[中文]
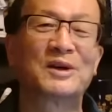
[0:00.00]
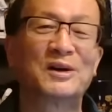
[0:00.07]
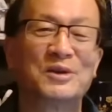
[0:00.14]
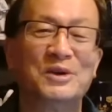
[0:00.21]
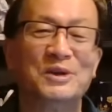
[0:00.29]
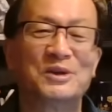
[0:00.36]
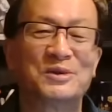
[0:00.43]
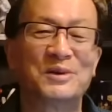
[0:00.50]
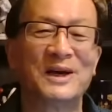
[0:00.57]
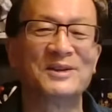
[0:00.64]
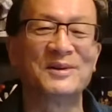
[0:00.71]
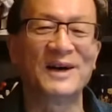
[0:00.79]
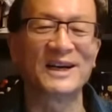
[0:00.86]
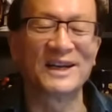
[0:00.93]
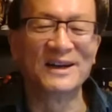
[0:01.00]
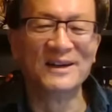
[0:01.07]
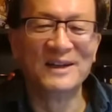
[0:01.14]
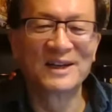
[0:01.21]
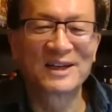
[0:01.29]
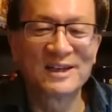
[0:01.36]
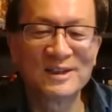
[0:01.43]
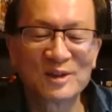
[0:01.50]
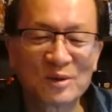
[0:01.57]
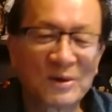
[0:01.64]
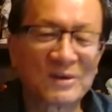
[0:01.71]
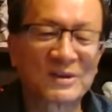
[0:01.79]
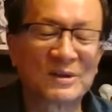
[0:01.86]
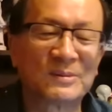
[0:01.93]
一条腿摔断了，更
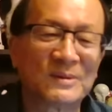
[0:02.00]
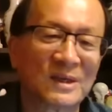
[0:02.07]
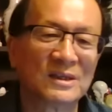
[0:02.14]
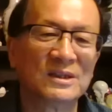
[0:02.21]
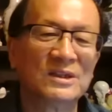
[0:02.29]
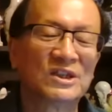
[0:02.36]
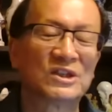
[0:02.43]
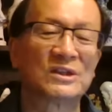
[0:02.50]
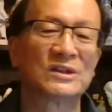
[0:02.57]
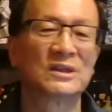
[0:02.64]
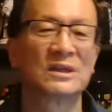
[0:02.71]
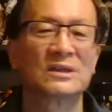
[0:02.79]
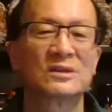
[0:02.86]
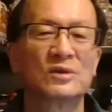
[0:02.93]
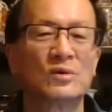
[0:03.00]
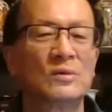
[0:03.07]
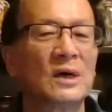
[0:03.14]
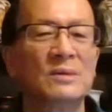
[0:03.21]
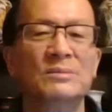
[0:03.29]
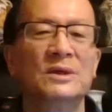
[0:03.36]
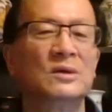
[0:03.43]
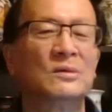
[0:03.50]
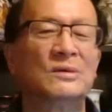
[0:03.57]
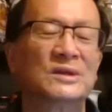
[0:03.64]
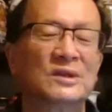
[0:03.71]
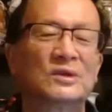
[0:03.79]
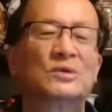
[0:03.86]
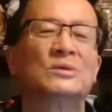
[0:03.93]
重要的什么呢？你使这个中华民
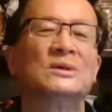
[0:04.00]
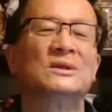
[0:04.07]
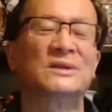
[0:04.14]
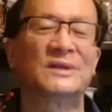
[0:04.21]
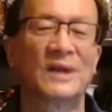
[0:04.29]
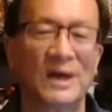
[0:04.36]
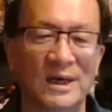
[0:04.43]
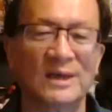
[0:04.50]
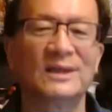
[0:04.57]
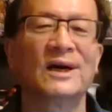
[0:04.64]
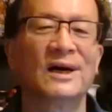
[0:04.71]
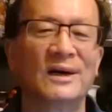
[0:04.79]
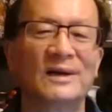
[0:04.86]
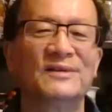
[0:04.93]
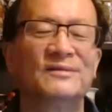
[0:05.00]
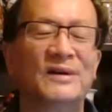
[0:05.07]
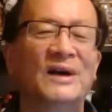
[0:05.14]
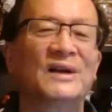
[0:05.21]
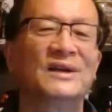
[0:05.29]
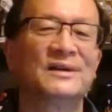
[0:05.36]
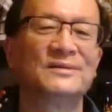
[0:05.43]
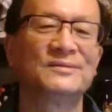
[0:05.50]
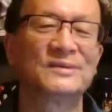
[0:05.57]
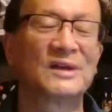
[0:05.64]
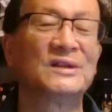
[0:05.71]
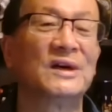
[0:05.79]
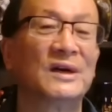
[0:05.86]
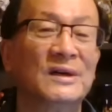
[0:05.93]
国的损失太大了，完了，
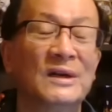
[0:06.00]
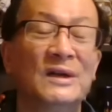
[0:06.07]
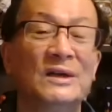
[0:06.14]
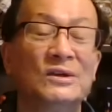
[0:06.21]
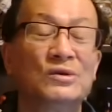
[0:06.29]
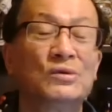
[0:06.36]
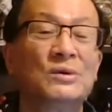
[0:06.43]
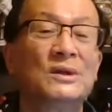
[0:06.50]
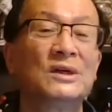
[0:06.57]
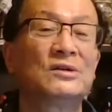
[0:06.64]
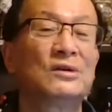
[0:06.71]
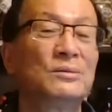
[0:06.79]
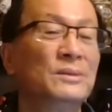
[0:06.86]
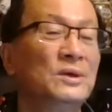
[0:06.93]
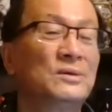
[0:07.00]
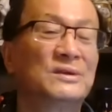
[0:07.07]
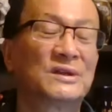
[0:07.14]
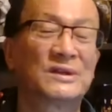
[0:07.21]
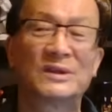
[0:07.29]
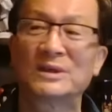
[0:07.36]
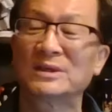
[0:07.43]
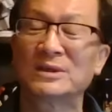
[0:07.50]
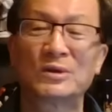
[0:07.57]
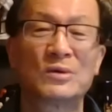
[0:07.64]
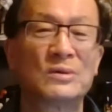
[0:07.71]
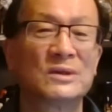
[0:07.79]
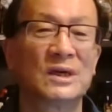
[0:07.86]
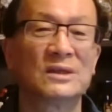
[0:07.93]
真的。如果那时候没有这个事儿，
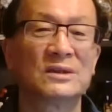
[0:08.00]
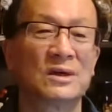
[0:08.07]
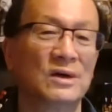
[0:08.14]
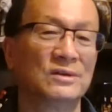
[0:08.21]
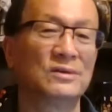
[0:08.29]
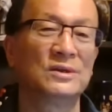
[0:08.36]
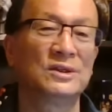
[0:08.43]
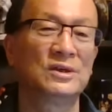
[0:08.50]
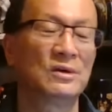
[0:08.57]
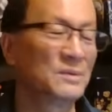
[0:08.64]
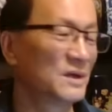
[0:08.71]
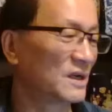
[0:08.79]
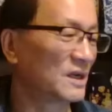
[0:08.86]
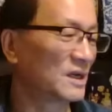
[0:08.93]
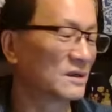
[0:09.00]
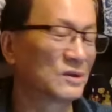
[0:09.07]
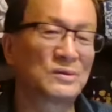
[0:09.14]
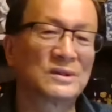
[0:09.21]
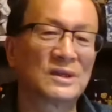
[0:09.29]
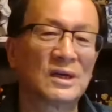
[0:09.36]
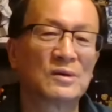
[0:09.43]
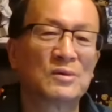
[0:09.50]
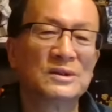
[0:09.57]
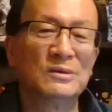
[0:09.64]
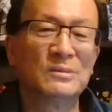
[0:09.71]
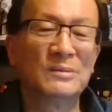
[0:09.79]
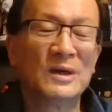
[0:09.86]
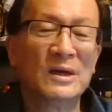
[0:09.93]
共产党早就消灭了，共产国
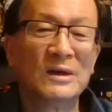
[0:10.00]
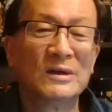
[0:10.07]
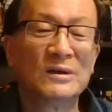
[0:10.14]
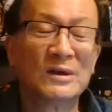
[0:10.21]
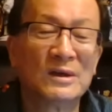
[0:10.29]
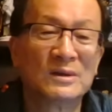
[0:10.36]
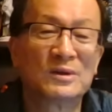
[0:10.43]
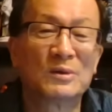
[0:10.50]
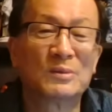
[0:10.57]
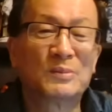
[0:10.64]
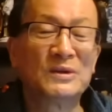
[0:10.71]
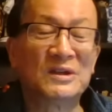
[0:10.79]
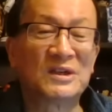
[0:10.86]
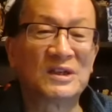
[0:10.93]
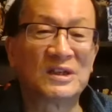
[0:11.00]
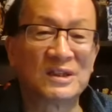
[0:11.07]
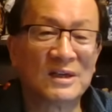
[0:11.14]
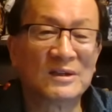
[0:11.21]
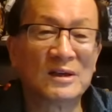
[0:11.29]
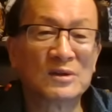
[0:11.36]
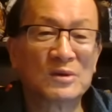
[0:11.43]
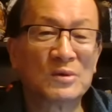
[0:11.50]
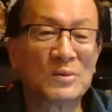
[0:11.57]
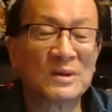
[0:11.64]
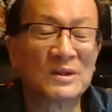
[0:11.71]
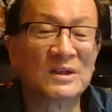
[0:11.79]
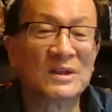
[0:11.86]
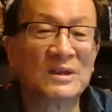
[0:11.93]
际就不能实现在中
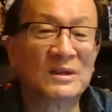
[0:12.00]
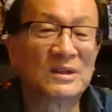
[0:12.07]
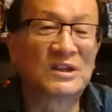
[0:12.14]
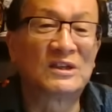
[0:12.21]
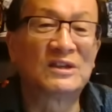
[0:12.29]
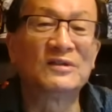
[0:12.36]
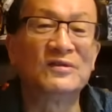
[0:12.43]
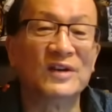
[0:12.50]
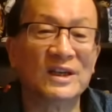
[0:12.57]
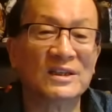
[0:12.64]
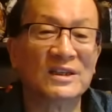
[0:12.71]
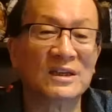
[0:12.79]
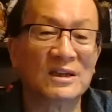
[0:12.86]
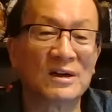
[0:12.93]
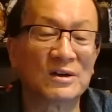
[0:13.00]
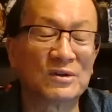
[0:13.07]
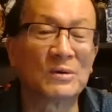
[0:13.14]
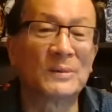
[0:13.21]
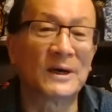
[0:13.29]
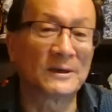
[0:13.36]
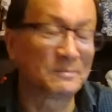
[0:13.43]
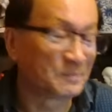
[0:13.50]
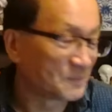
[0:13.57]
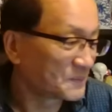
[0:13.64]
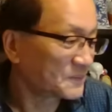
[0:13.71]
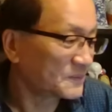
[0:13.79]
国这赤匪这一套，对吧？